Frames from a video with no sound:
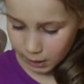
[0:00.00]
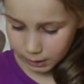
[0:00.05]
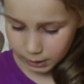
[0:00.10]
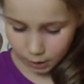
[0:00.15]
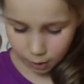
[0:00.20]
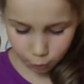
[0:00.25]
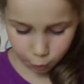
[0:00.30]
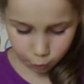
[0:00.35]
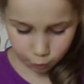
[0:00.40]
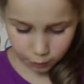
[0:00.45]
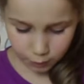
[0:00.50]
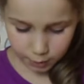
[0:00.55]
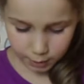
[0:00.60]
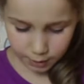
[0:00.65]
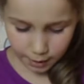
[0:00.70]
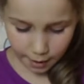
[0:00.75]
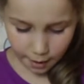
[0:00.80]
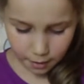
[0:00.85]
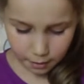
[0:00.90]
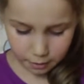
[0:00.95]
она
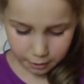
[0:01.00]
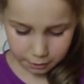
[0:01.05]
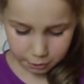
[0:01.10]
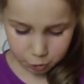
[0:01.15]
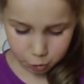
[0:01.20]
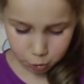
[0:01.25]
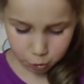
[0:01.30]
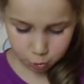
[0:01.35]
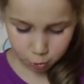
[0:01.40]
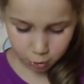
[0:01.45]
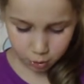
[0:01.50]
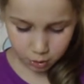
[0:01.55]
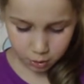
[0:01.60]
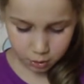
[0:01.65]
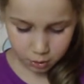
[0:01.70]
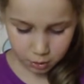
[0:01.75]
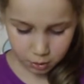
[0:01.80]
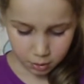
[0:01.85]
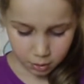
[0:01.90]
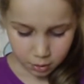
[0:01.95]
уверяла, что и